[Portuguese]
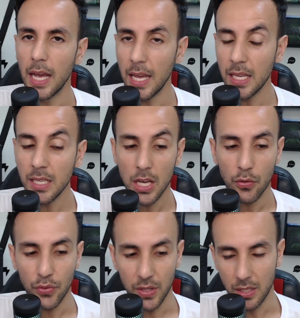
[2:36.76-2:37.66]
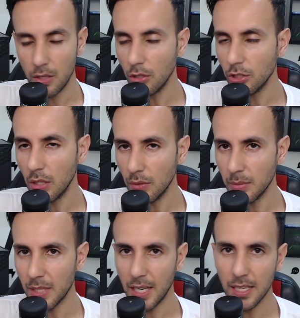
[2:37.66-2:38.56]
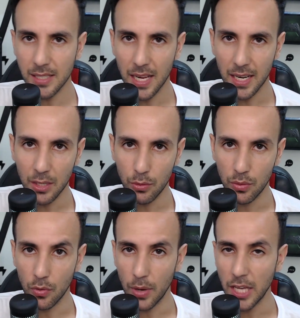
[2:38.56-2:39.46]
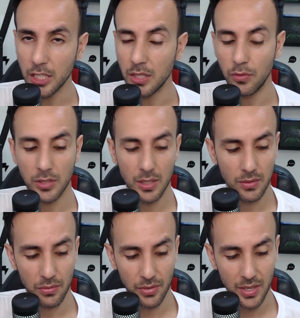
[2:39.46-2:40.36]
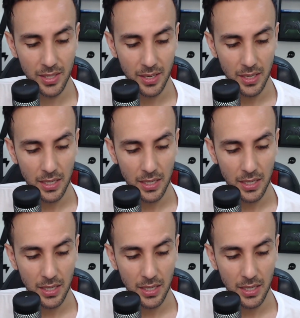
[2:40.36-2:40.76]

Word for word: Enfim, e hoje nós vamos analisar aqui o Evil West e vocês vão ver